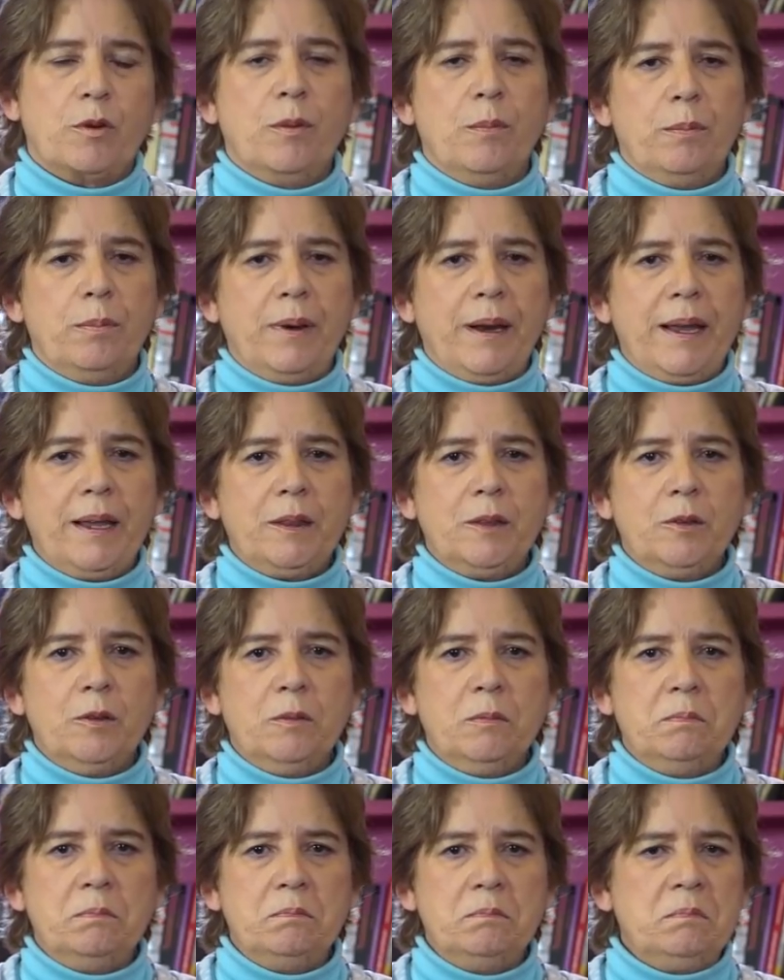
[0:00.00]

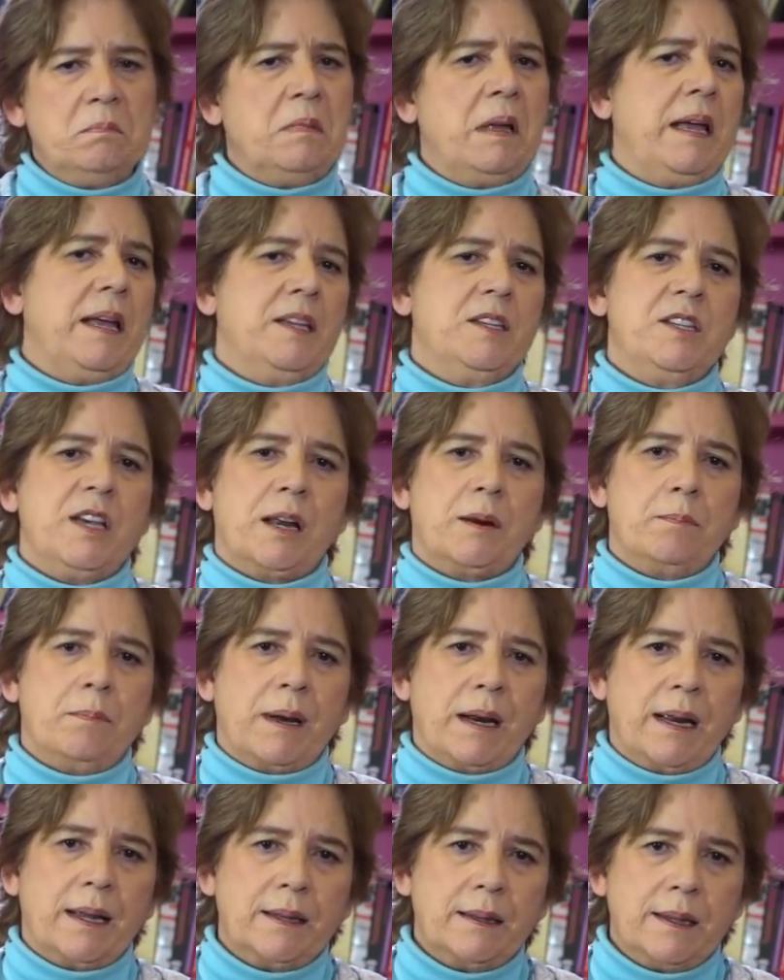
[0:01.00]
completo, echar
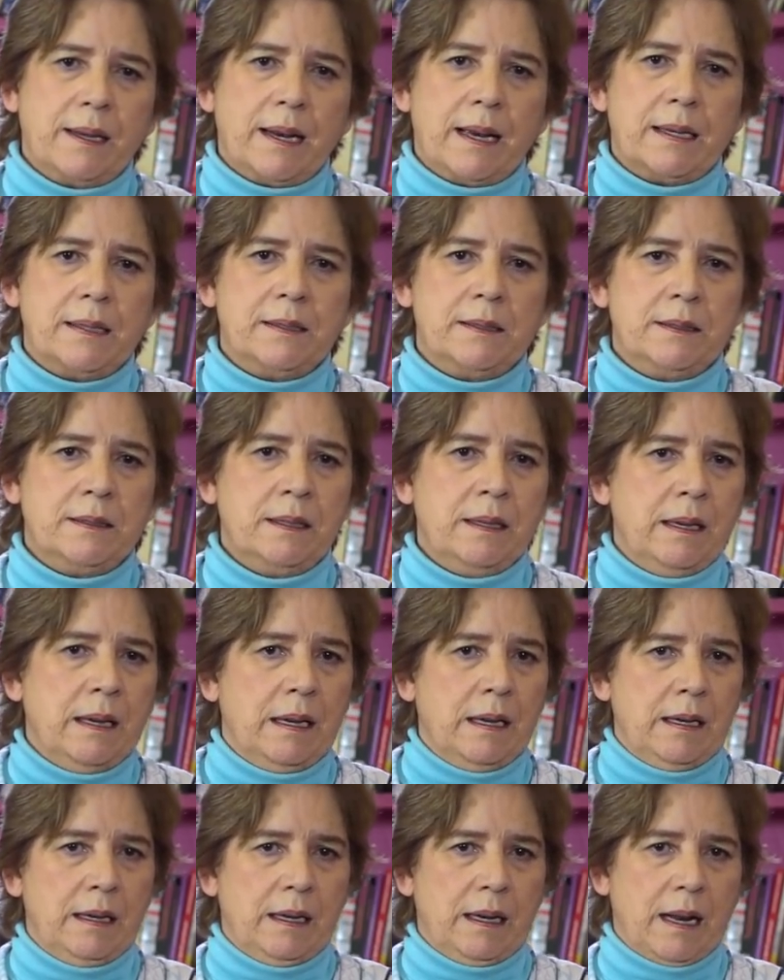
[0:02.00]
para atrás
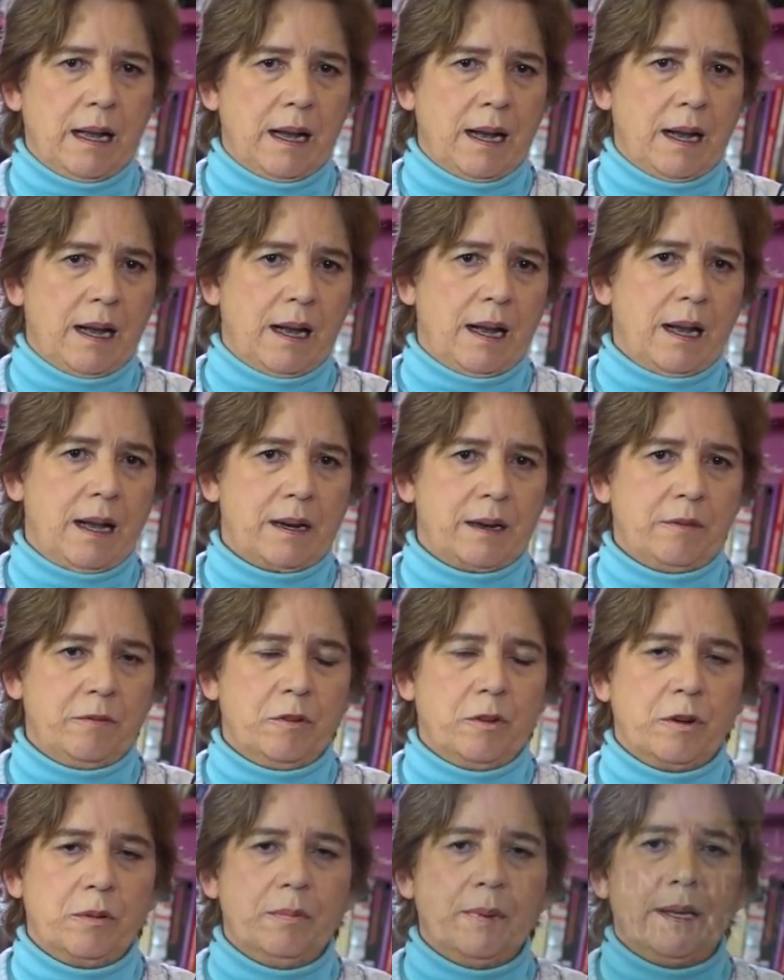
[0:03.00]
la
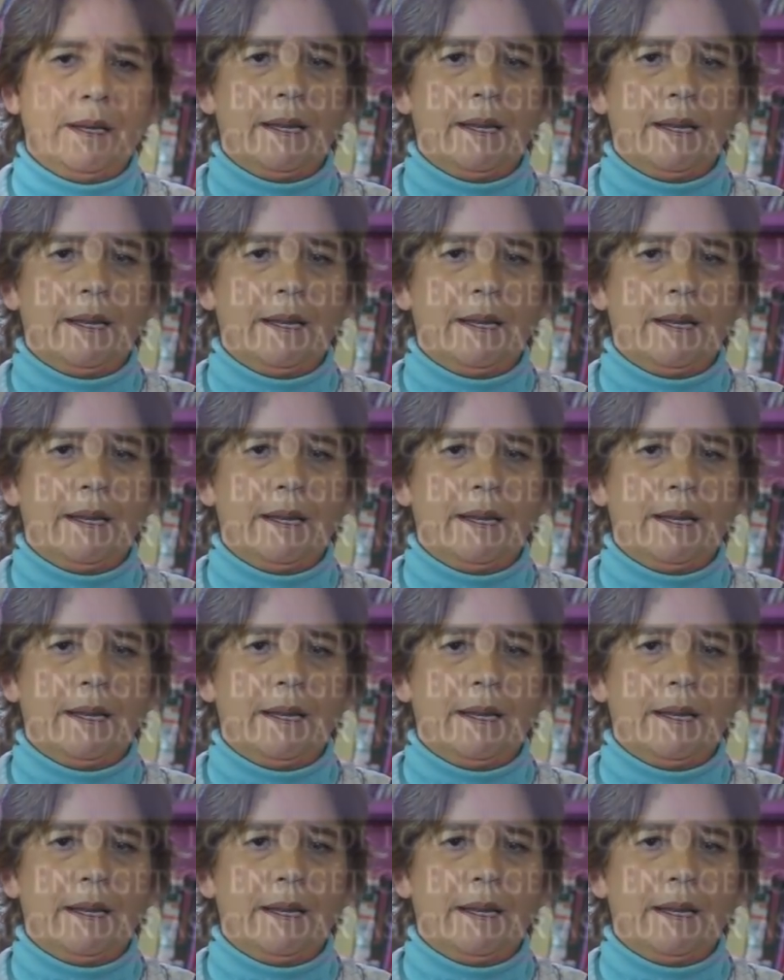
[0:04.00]
reforma